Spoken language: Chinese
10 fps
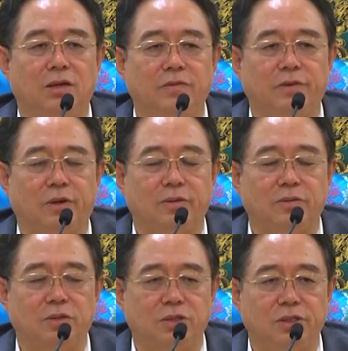能
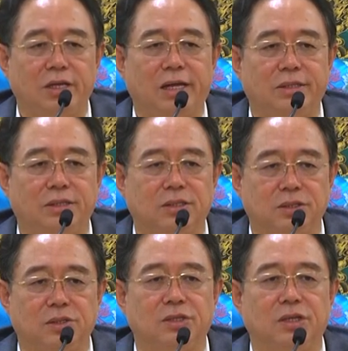否实现
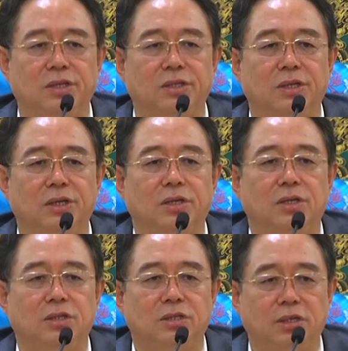此生
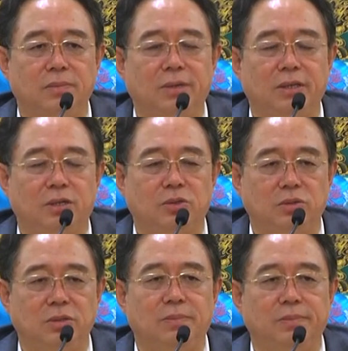生命的
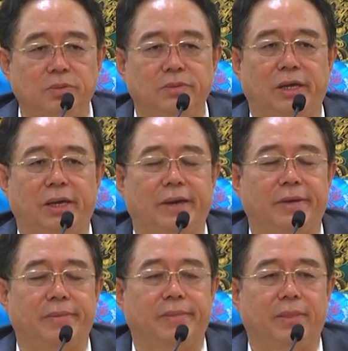终极目的？
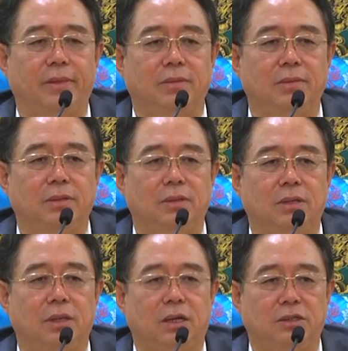
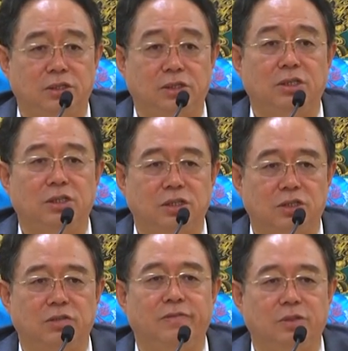啊，这是一
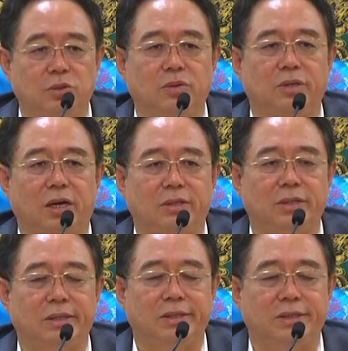个十分重要
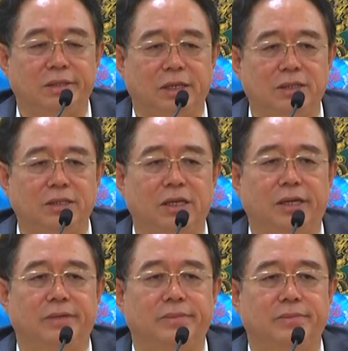的一个节
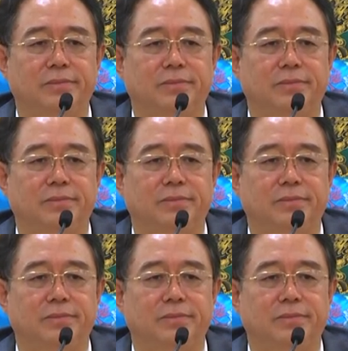气，